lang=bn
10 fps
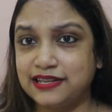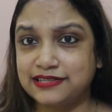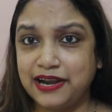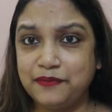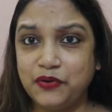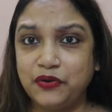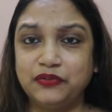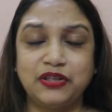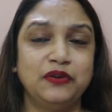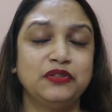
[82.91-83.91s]
সাবস্ক্রাইব করে নাও
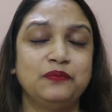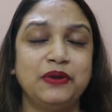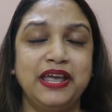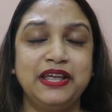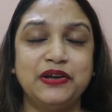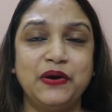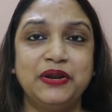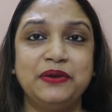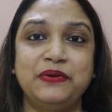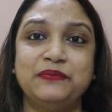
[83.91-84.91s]
তাহলে তোমরা এই
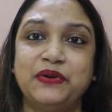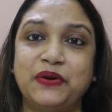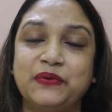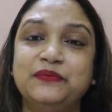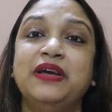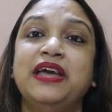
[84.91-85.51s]
ধরনের বিভিন্ন রকম